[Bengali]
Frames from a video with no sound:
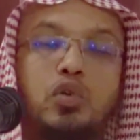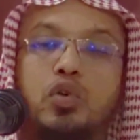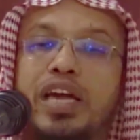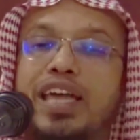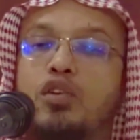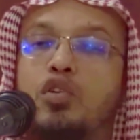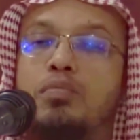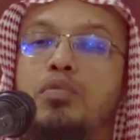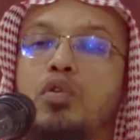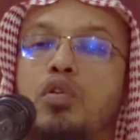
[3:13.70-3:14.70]
তো
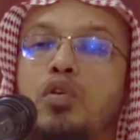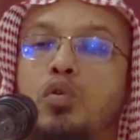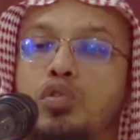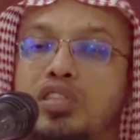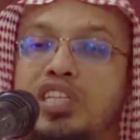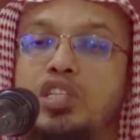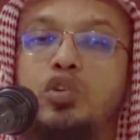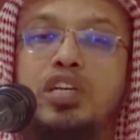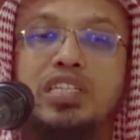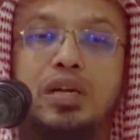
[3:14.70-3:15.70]
এরকম কোনো
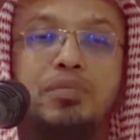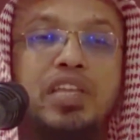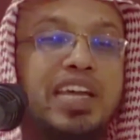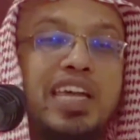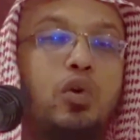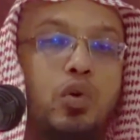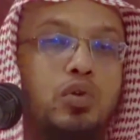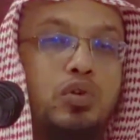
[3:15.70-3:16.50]
উদ্দেশ্যকে সামনে রেখেও